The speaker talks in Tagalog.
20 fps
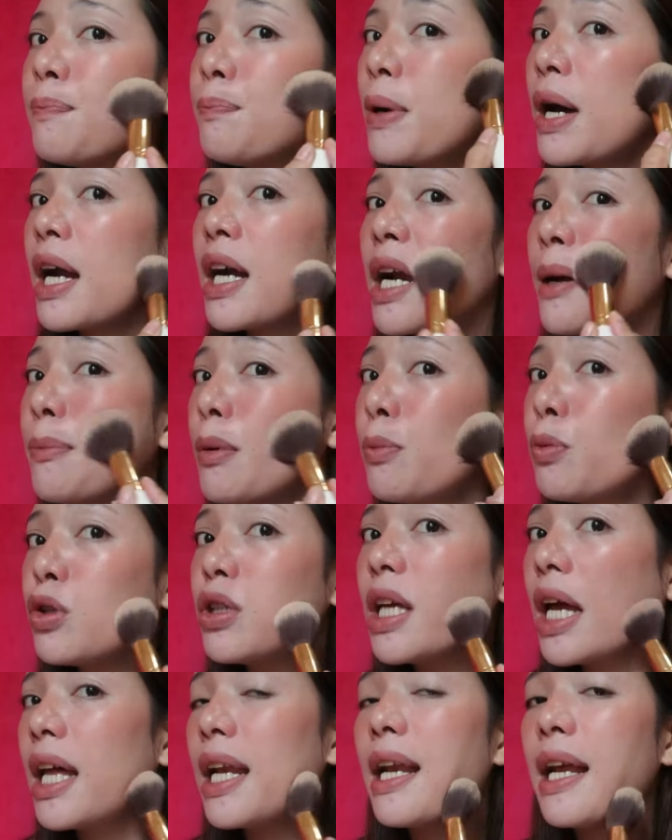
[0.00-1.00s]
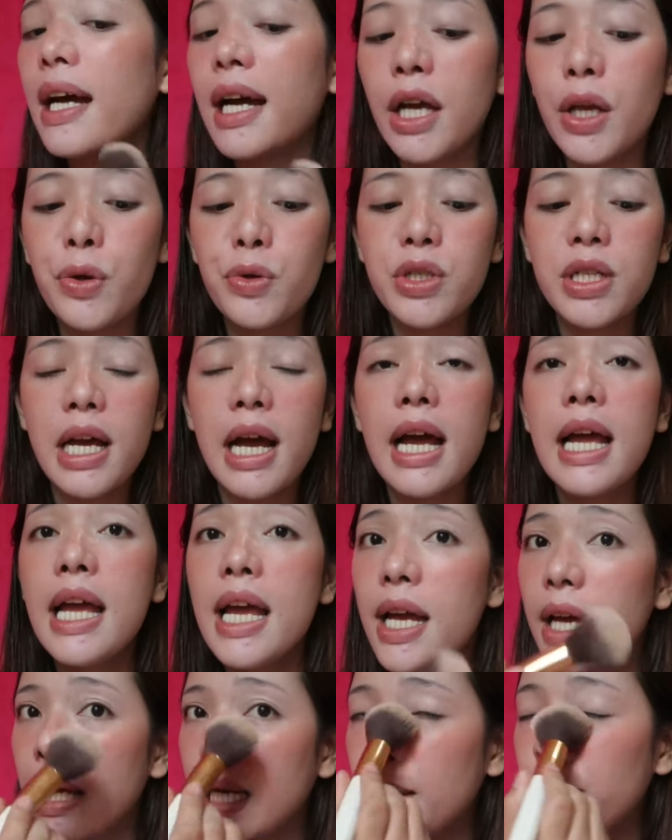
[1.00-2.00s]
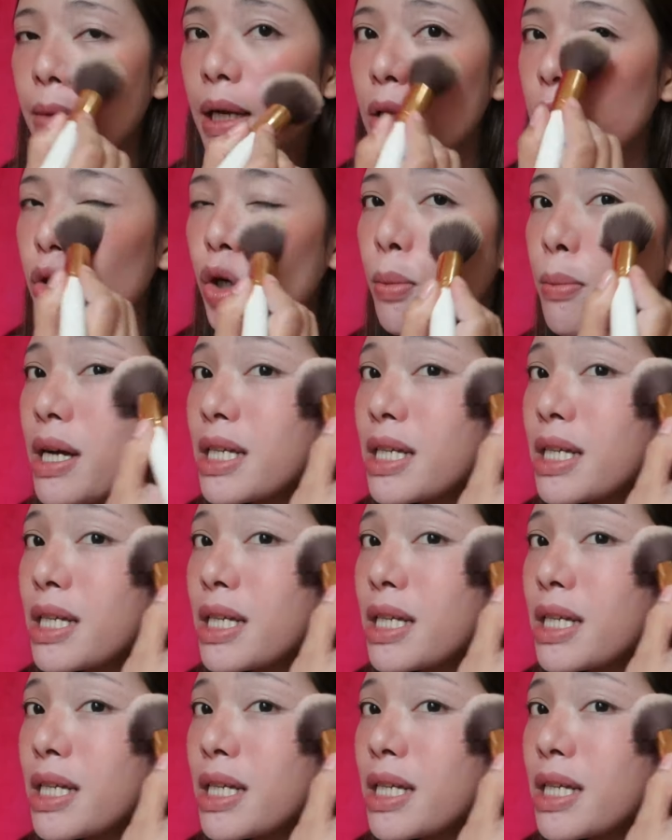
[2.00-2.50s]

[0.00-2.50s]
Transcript: parang napuputian lang kayo sa cream na to.